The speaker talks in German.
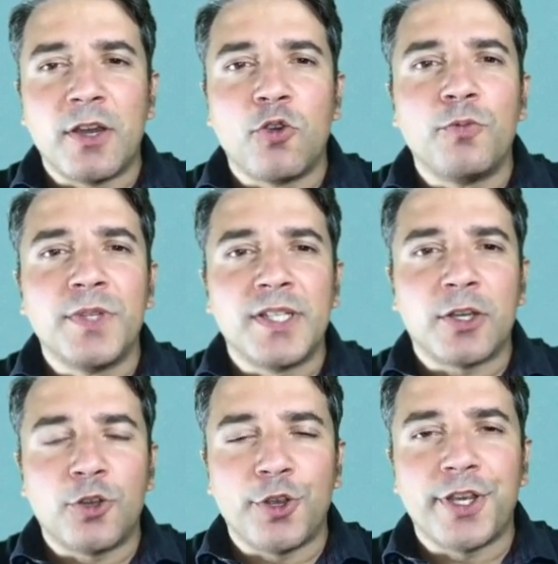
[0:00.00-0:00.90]
herum, dieser
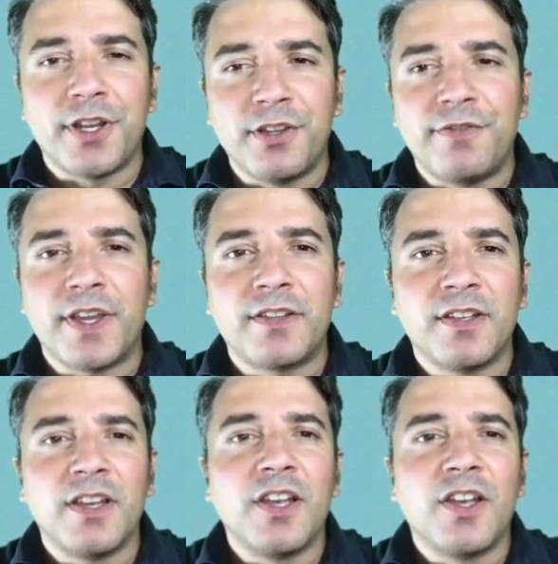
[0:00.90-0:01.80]
knöcherne Defekt,
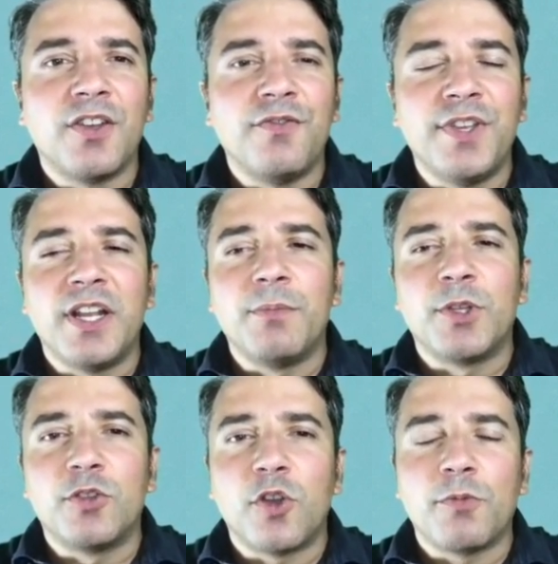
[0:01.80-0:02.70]
wieder
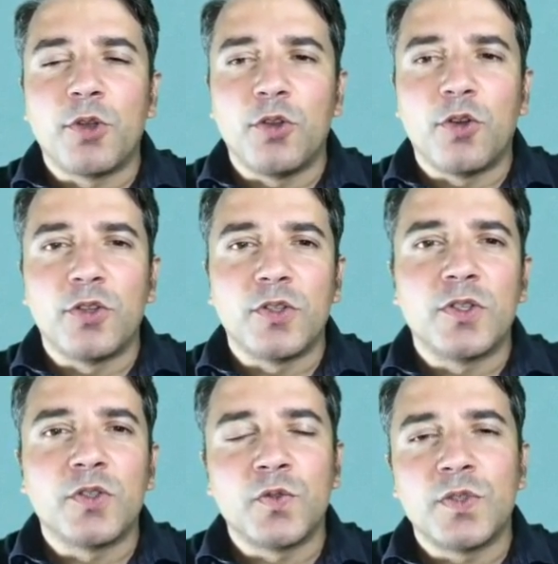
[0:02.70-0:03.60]
mit neuem Knochen
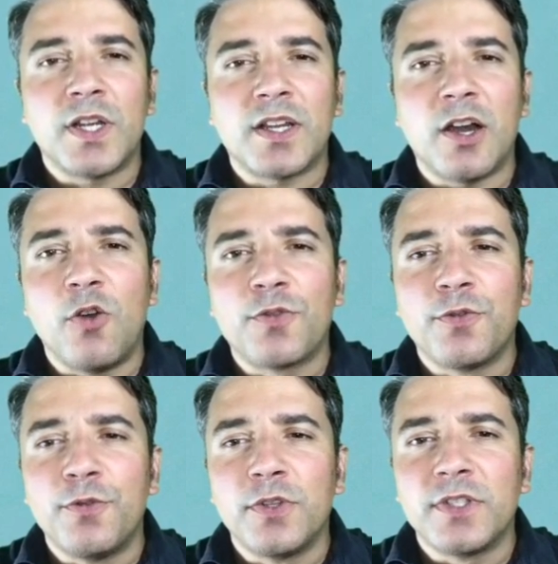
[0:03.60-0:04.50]
sozusagen
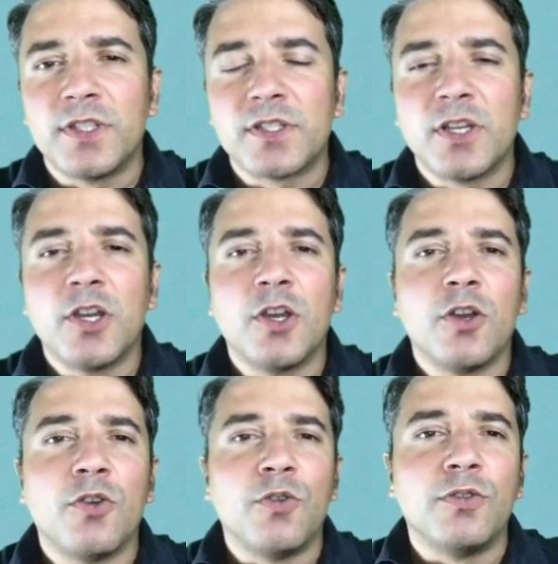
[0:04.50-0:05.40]
aufgefüllt ist
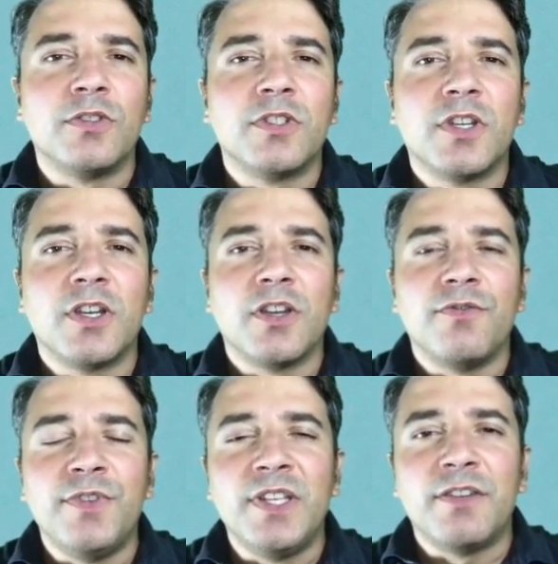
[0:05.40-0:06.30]
und
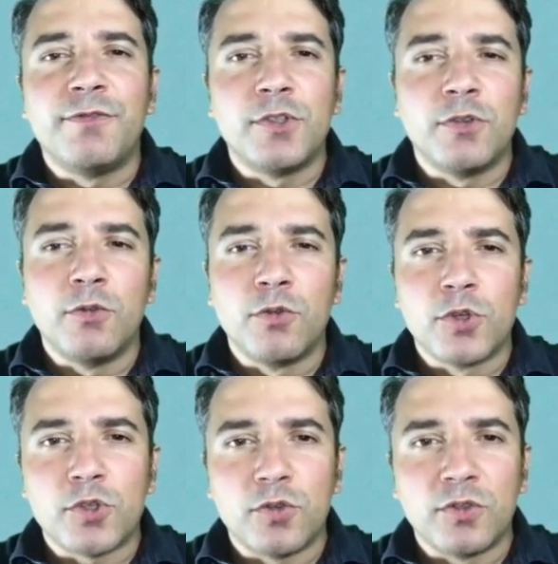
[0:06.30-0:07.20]
wieder
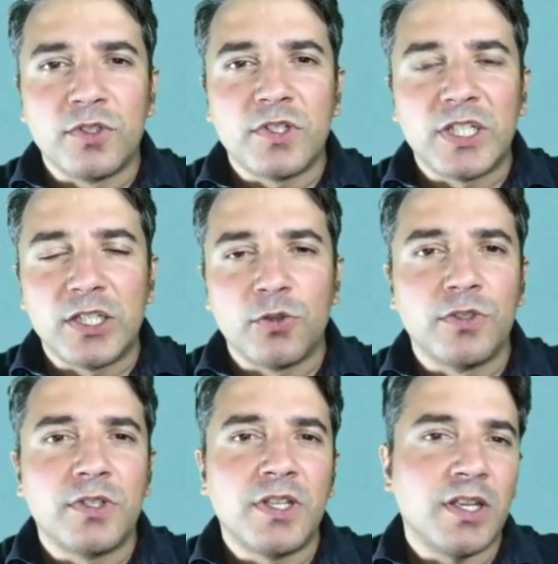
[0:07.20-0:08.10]
physiologisch und
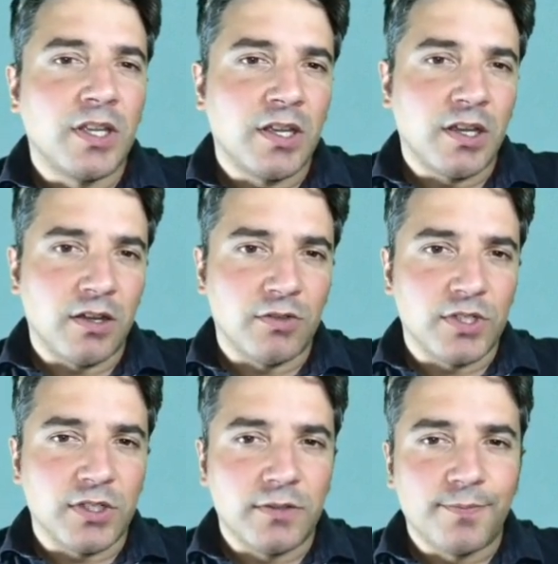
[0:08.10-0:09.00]
gesund aussieht.